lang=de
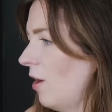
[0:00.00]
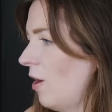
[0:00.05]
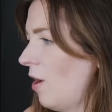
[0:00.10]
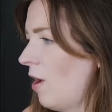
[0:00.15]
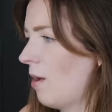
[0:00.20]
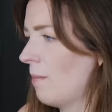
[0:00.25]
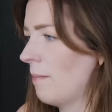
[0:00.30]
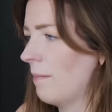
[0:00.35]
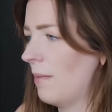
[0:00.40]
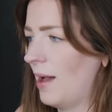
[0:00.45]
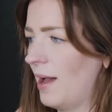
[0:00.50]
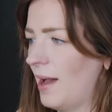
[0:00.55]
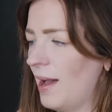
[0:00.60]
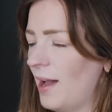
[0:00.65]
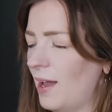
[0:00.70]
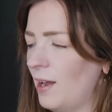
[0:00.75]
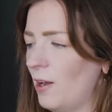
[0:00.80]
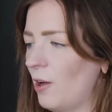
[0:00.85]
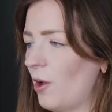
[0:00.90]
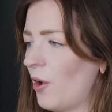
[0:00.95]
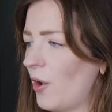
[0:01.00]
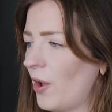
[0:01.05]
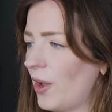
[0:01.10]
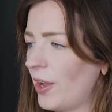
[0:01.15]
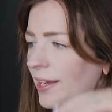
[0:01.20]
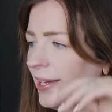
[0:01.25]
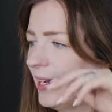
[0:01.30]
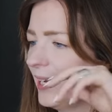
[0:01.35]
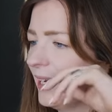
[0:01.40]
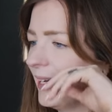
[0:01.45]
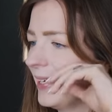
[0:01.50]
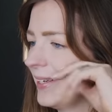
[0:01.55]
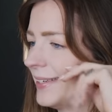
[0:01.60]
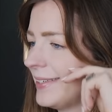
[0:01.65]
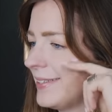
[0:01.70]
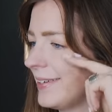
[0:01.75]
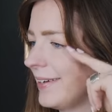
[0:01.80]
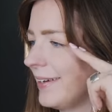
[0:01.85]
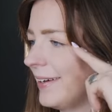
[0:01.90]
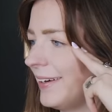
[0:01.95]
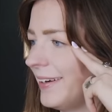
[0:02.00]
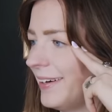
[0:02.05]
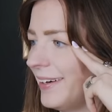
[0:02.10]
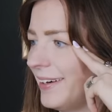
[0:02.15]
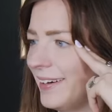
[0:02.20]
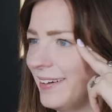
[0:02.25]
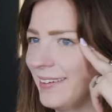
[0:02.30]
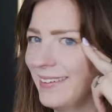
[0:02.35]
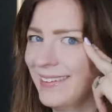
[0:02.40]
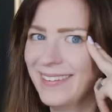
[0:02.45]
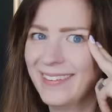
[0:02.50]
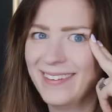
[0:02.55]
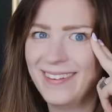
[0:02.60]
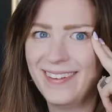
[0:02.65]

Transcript: Hör mal, Leute.